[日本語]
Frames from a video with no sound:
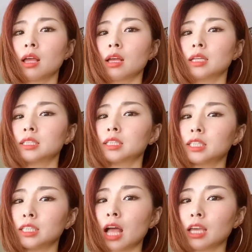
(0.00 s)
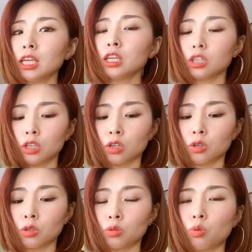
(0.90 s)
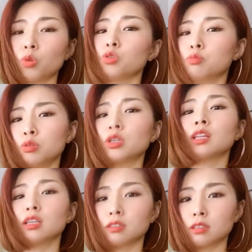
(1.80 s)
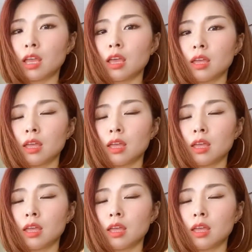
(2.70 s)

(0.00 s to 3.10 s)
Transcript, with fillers: しないという文化ですね